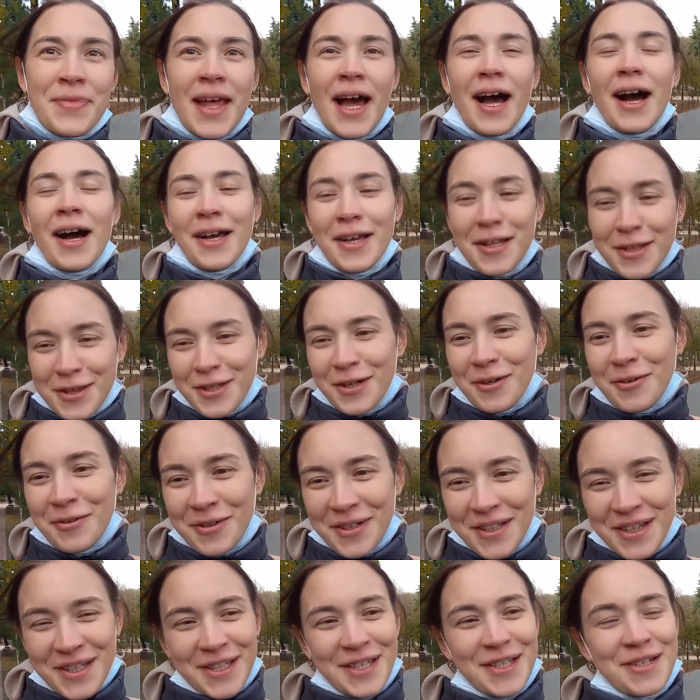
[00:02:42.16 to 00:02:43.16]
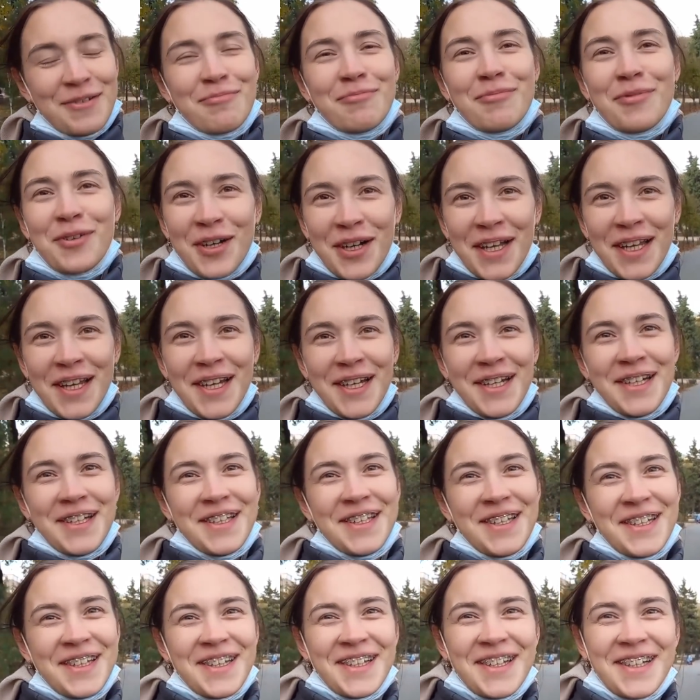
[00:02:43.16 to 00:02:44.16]
А, это он, тем более.
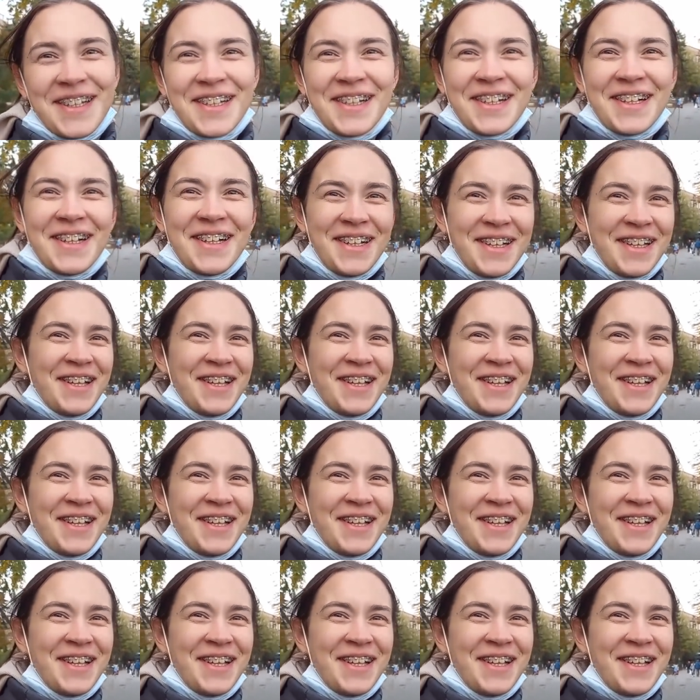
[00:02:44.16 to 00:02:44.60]
Спасибо.